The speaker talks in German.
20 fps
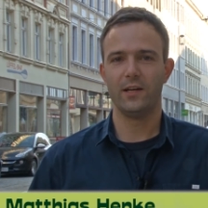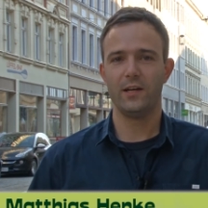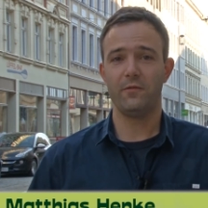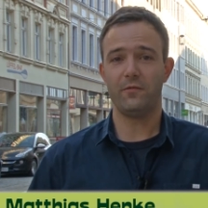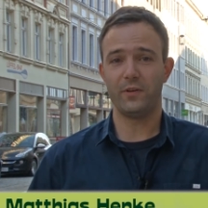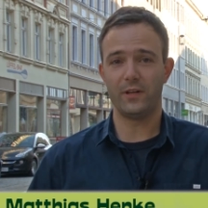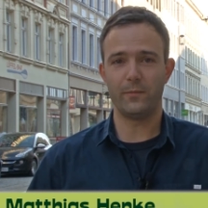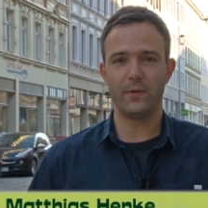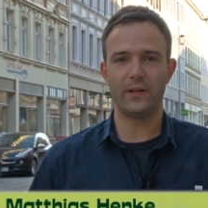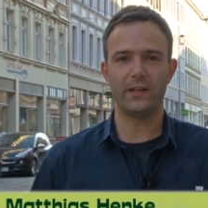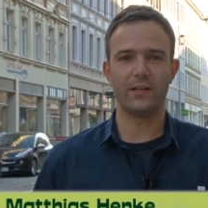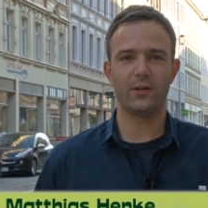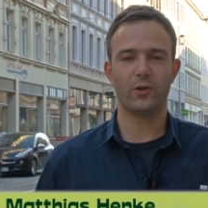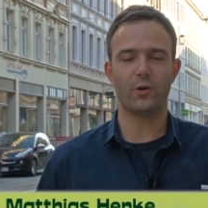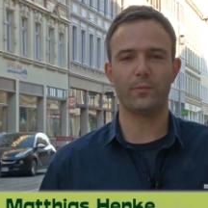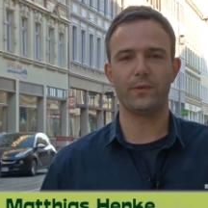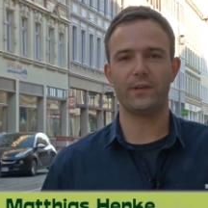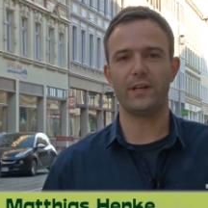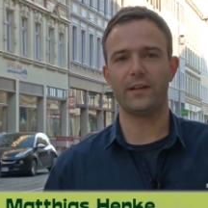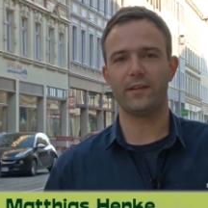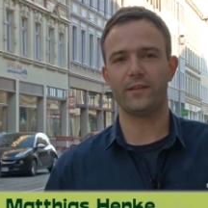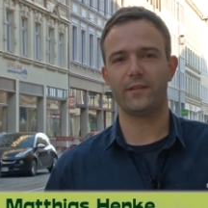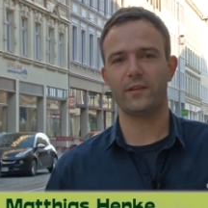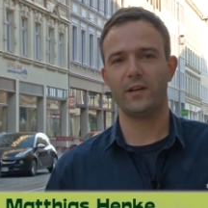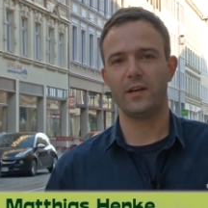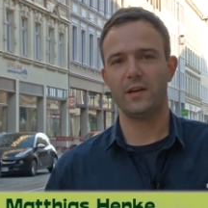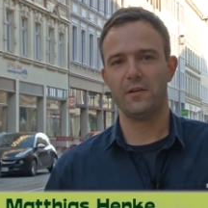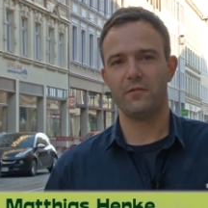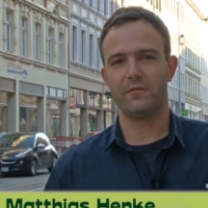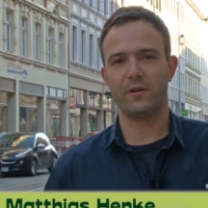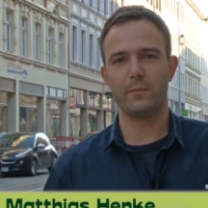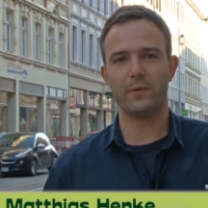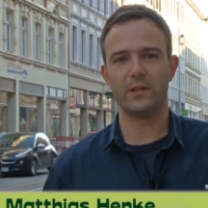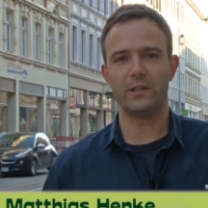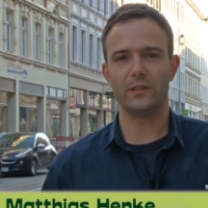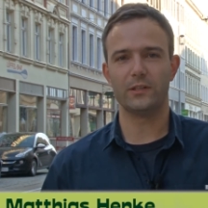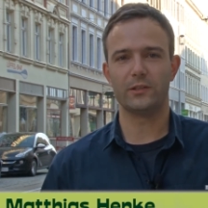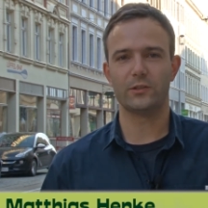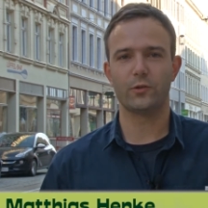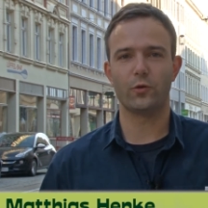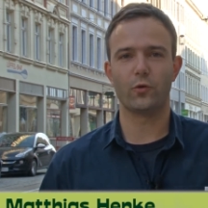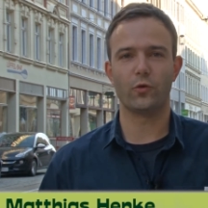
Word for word: viel Medienkompetenz vermittelt